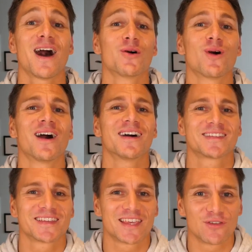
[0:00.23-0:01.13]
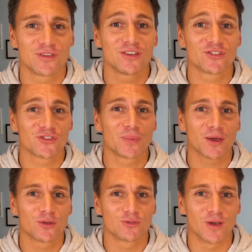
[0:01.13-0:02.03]
Aloha, c'est Kevin,
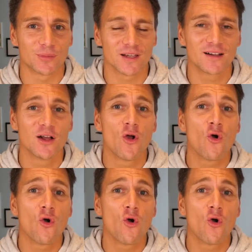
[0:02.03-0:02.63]
j'espère que tu vas bien.